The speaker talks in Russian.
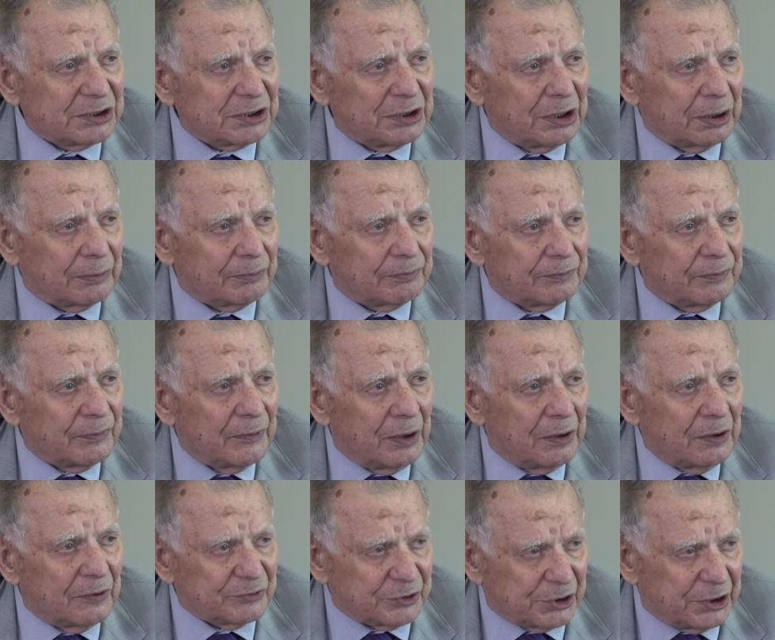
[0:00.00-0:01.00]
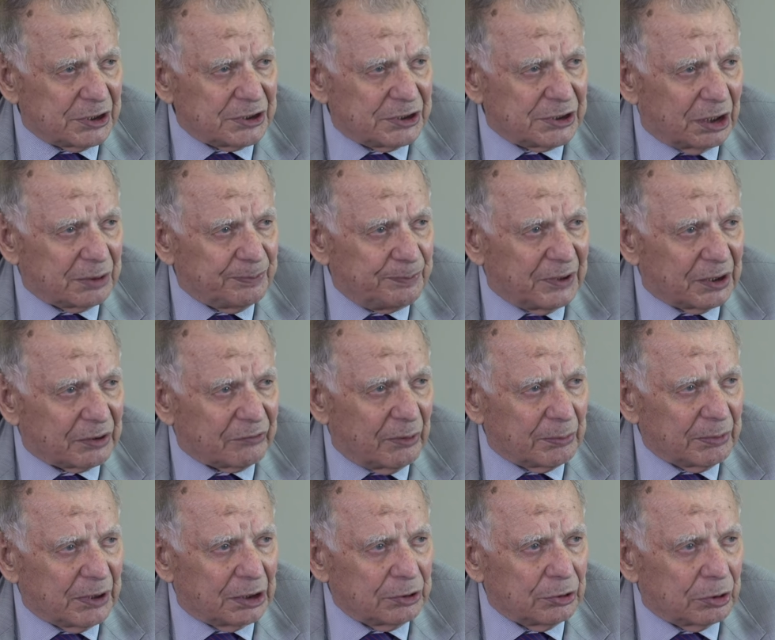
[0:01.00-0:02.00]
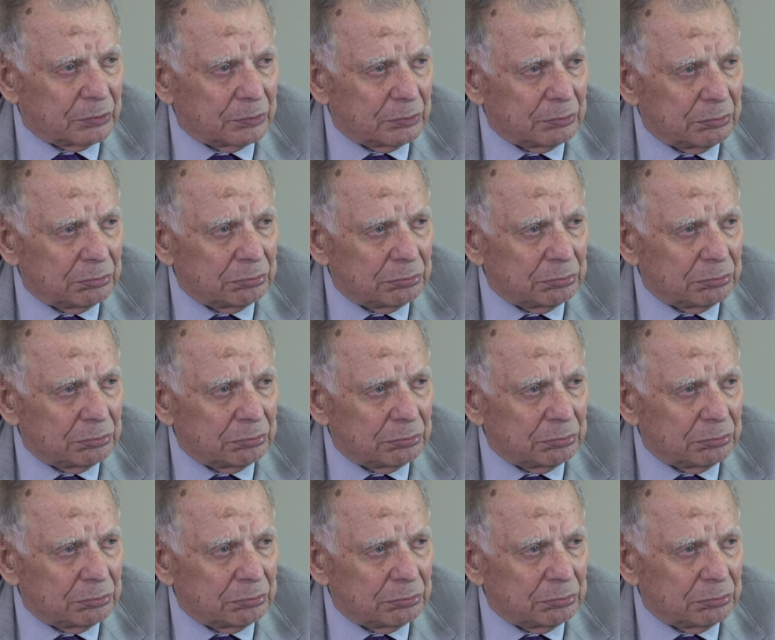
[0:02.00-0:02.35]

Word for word: схем в 1961 году.